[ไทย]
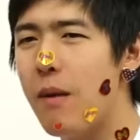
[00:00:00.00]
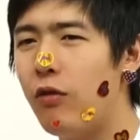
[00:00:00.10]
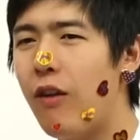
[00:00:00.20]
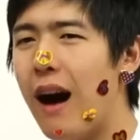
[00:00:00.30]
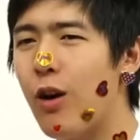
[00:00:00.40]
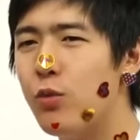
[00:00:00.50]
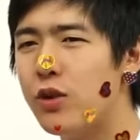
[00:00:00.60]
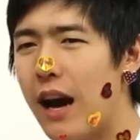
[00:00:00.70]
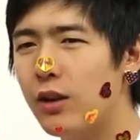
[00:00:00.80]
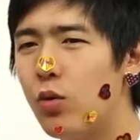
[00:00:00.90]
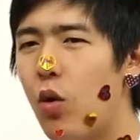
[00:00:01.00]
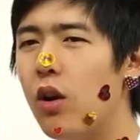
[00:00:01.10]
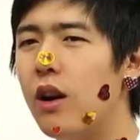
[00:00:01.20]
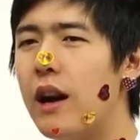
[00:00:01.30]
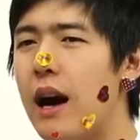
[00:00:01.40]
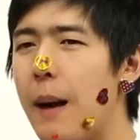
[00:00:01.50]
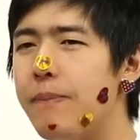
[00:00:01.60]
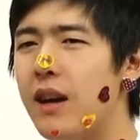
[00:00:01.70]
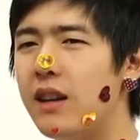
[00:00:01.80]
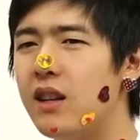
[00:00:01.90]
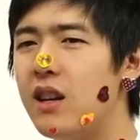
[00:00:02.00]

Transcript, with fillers: ครับ มาฝากคุณผู้ชายทุกคนเลยนะครับ นั่น